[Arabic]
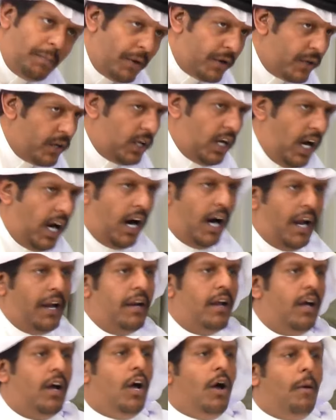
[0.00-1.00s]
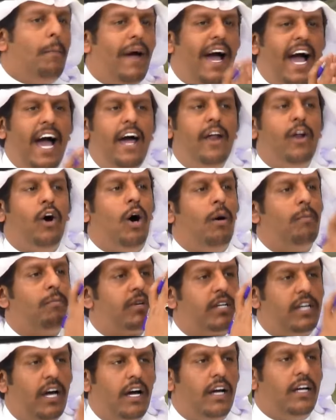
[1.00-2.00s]
الرقعان بينهم
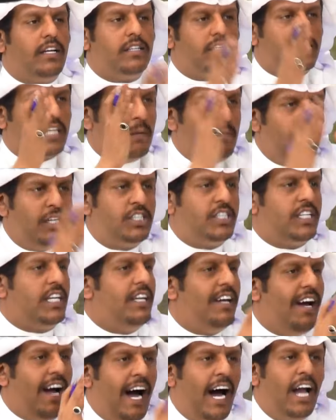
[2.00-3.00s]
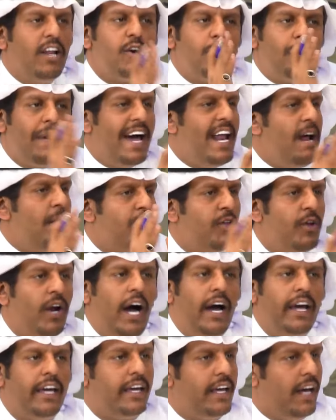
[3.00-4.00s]
كمستي عالي وبينهم
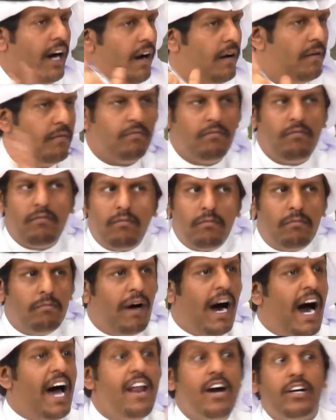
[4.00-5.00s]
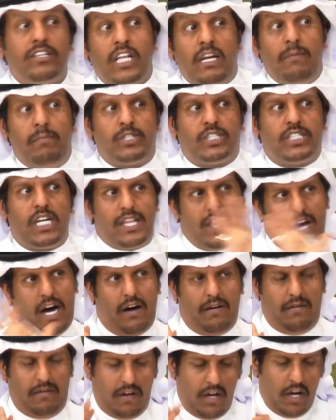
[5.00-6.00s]
ثنائيه ما نختلف بالشيء ذا
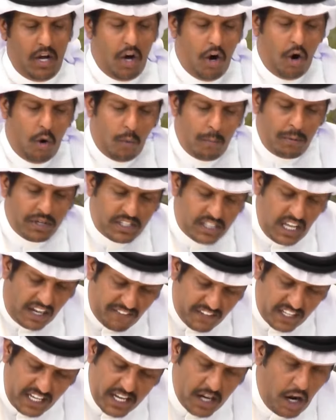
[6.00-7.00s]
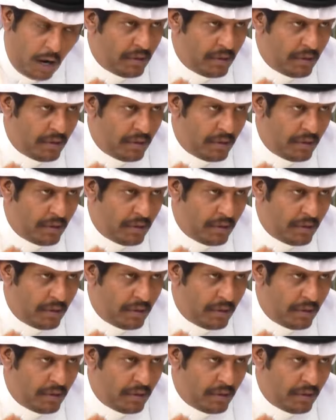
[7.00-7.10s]
طيب ومتفقين هم